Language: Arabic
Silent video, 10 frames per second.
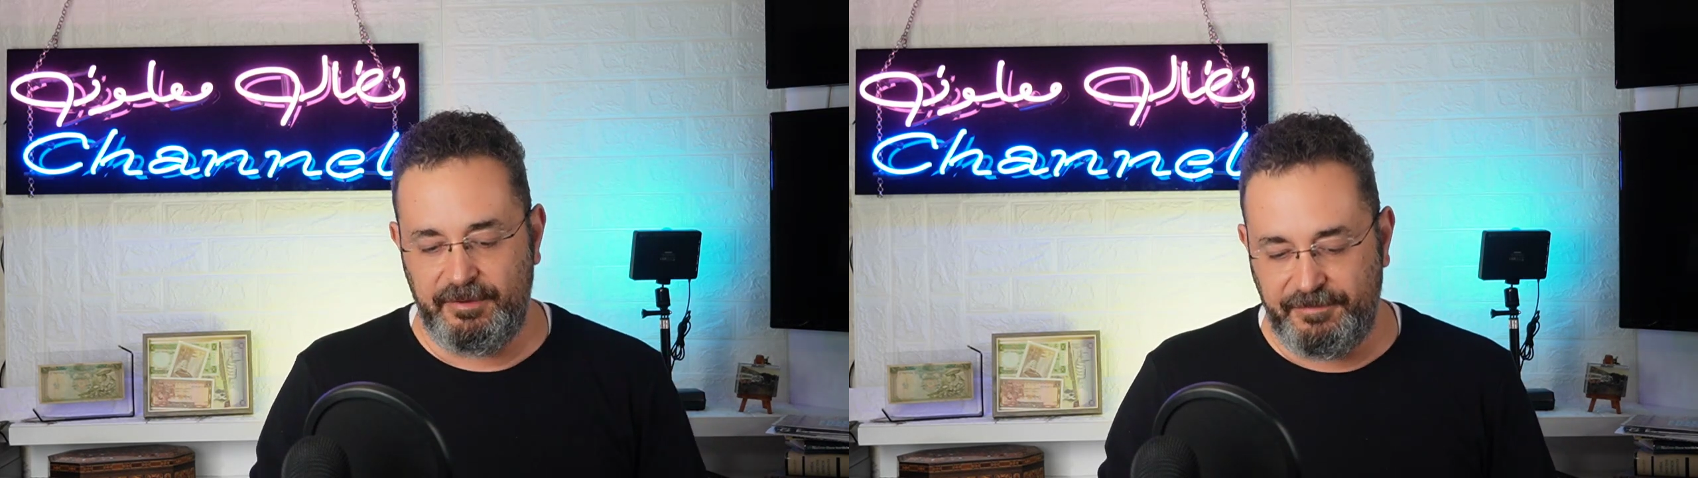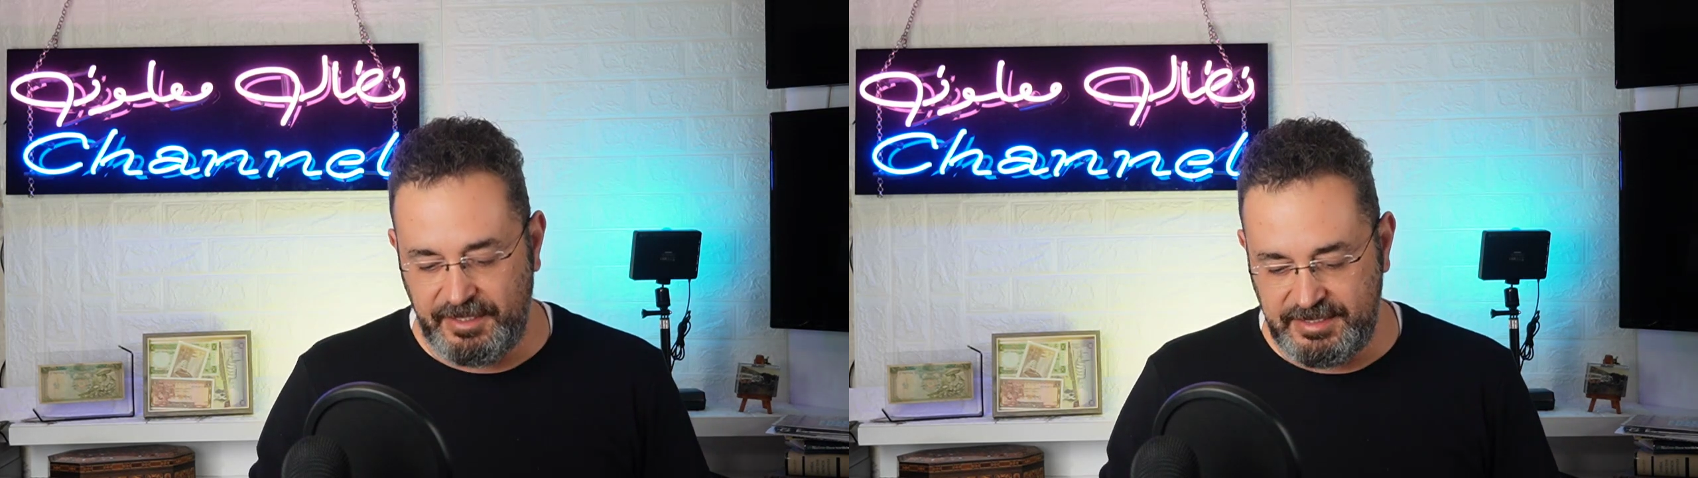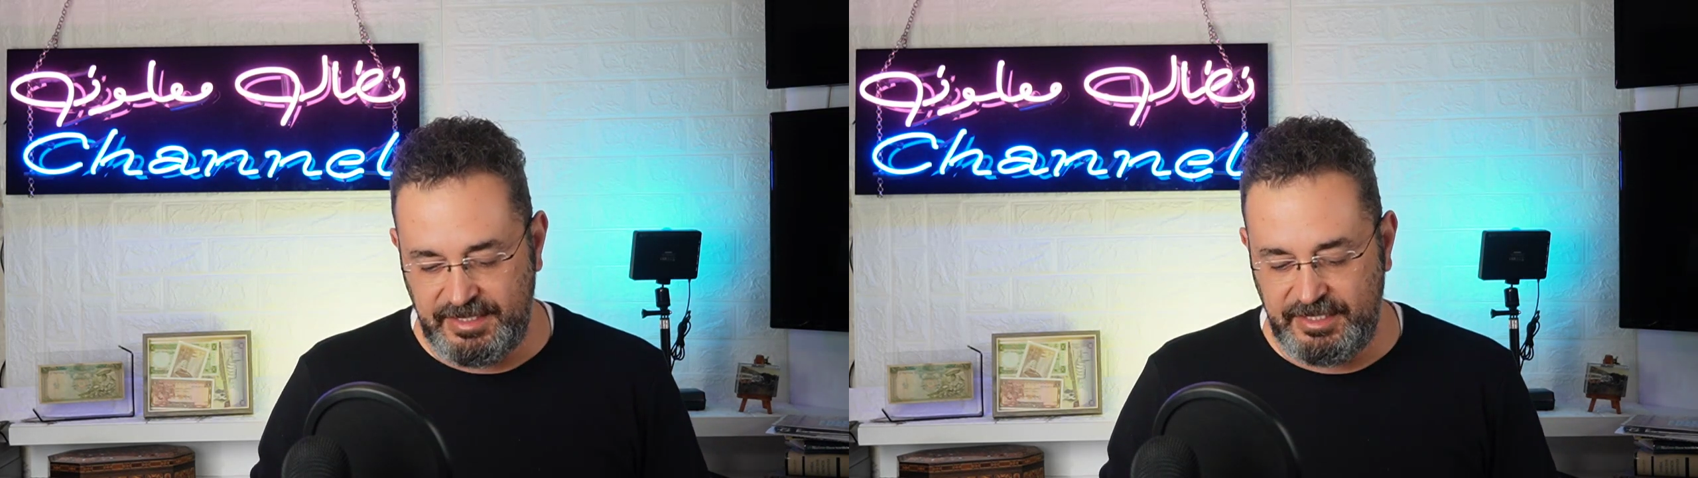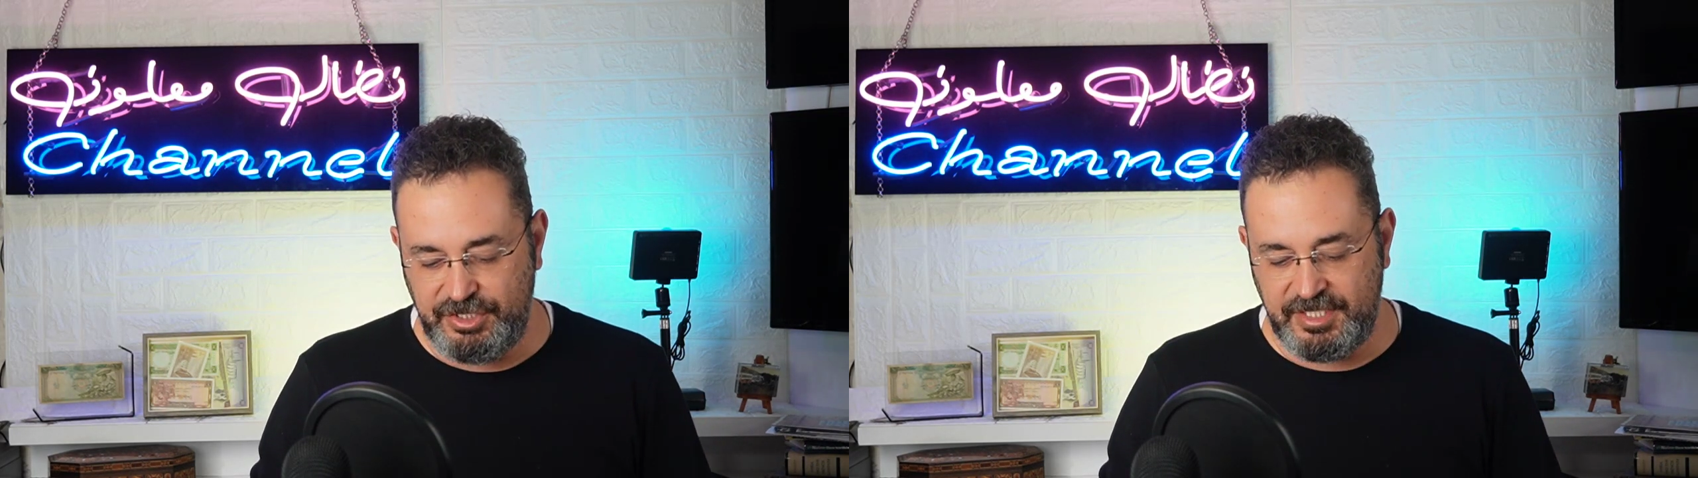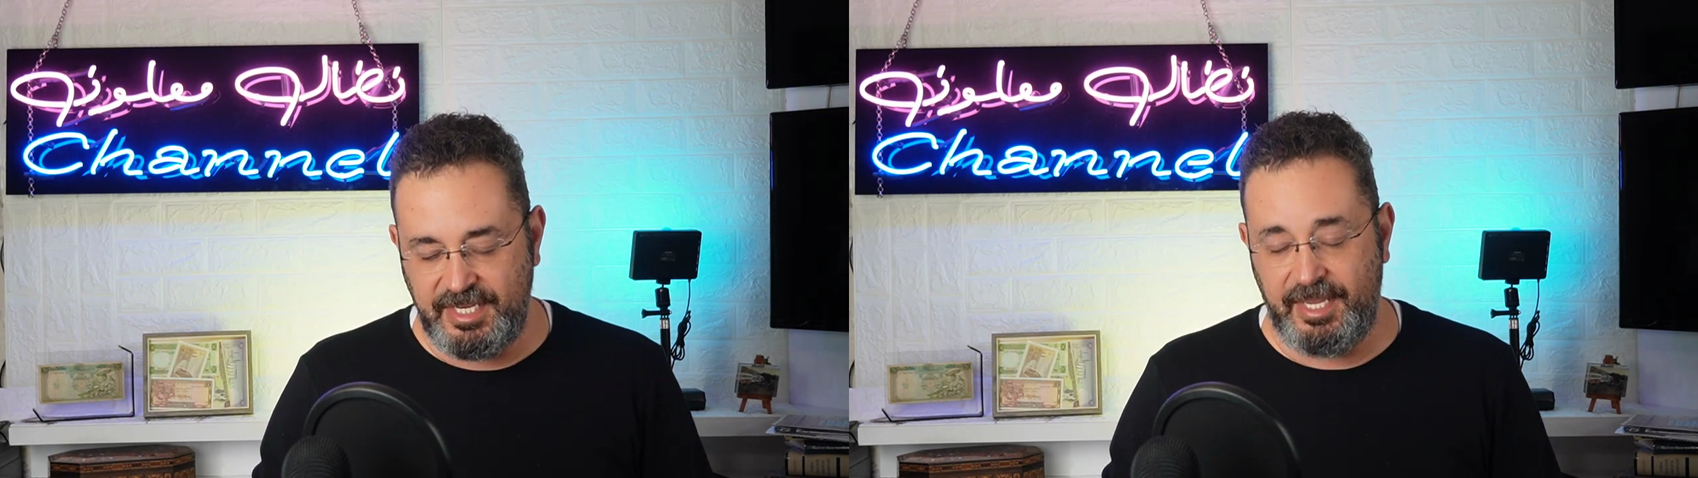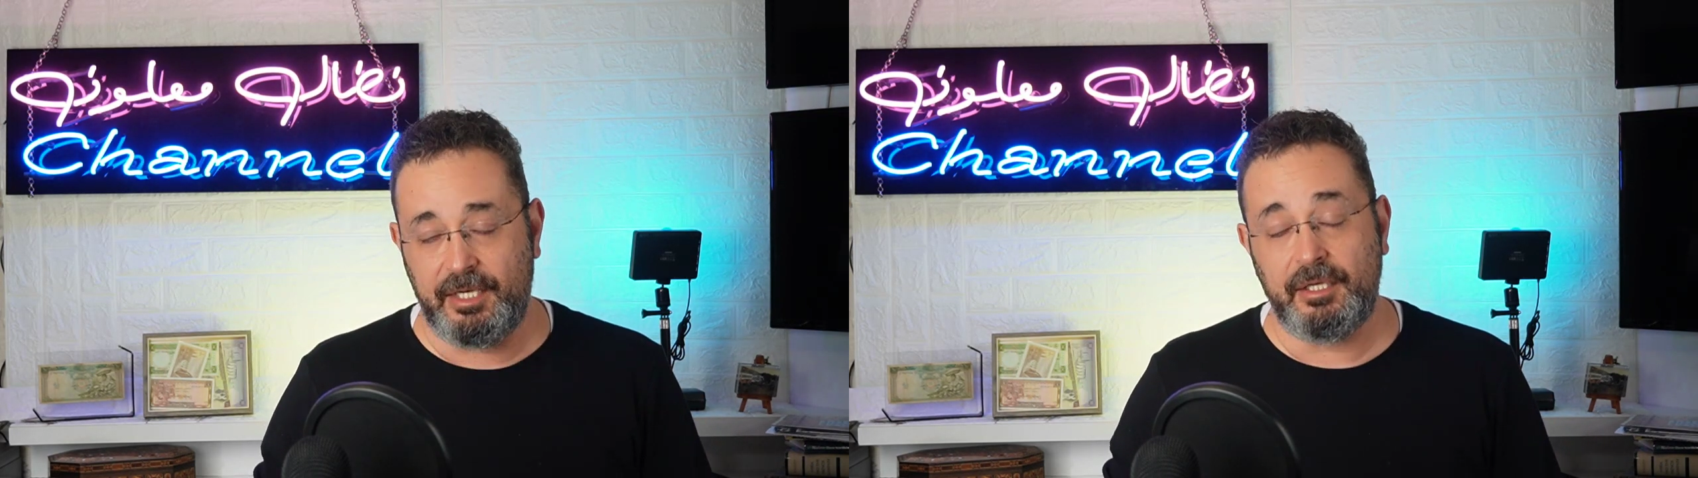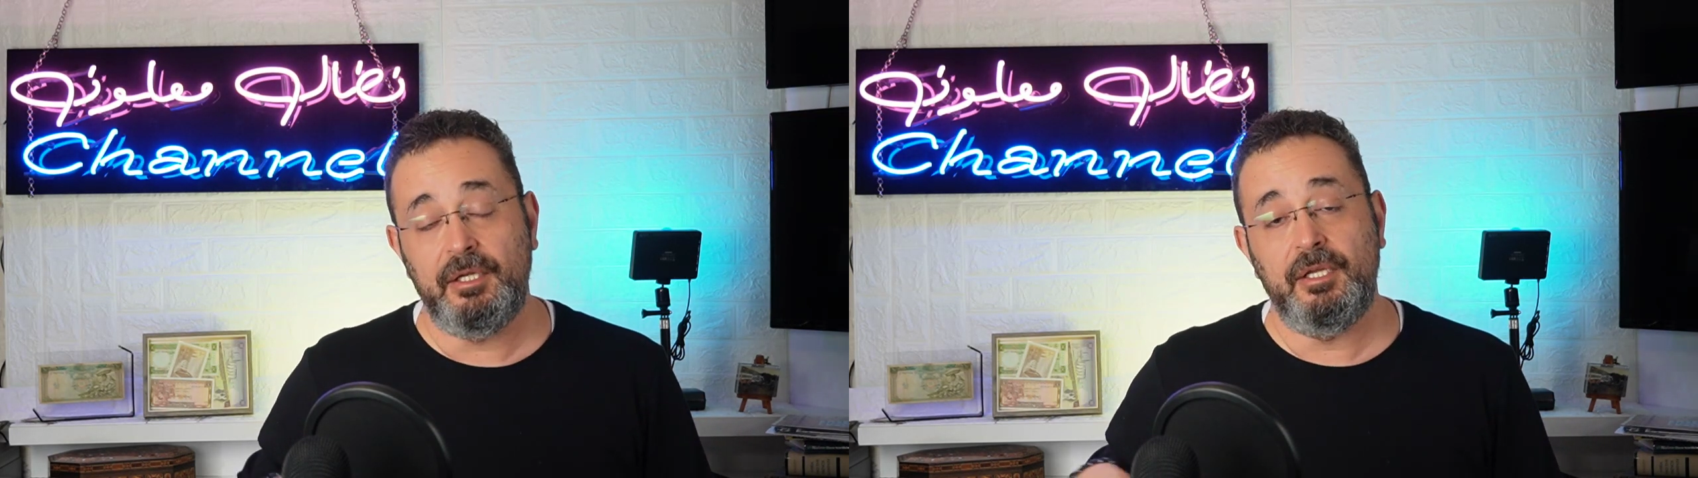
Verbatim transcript: الفرنسي للجزائر